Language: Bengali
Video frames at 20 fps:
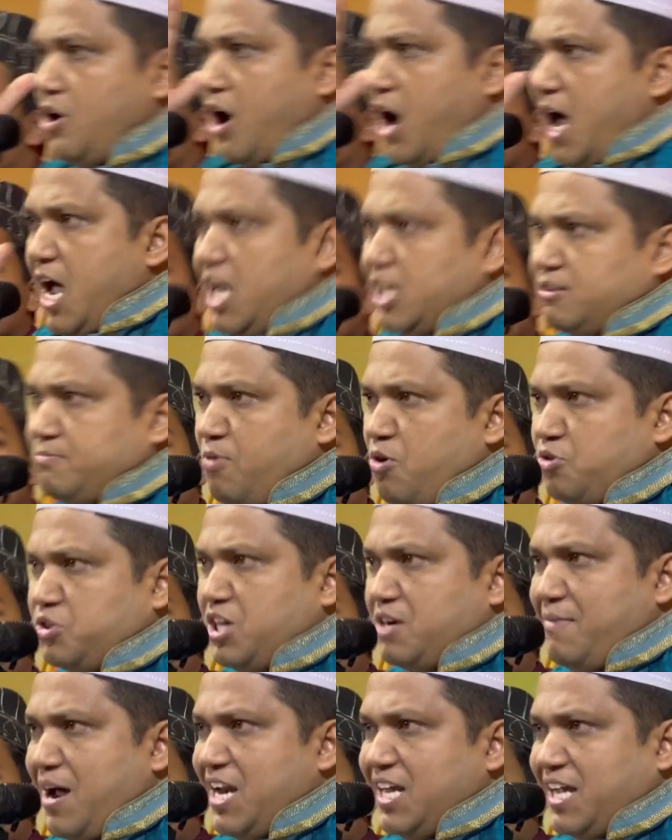হায়াত
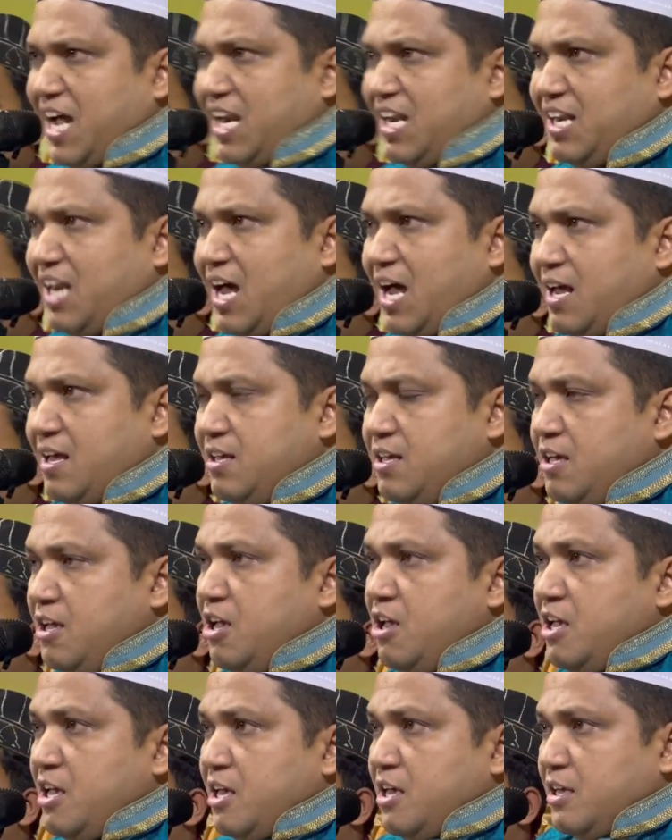মুহূর্তের মালিক আল্লাহ
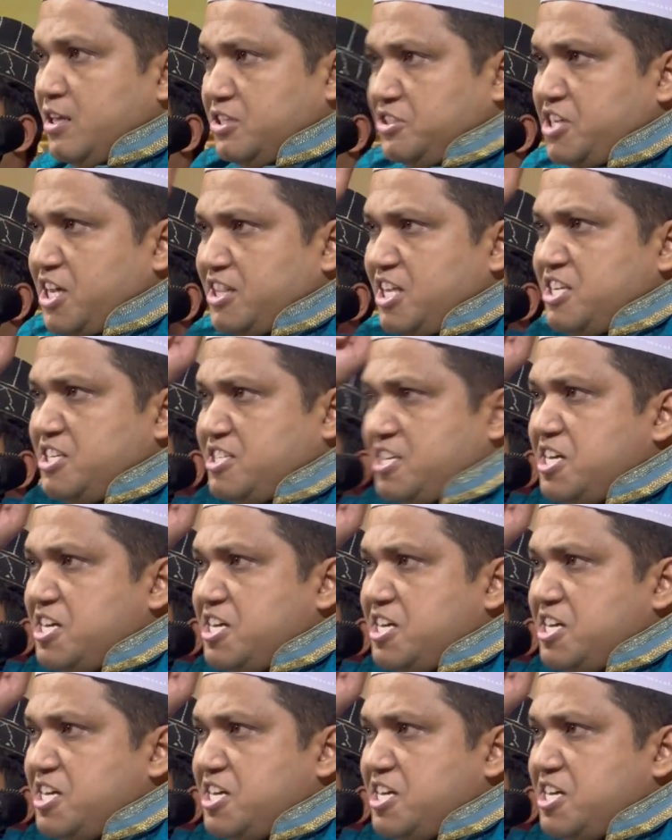যেদিন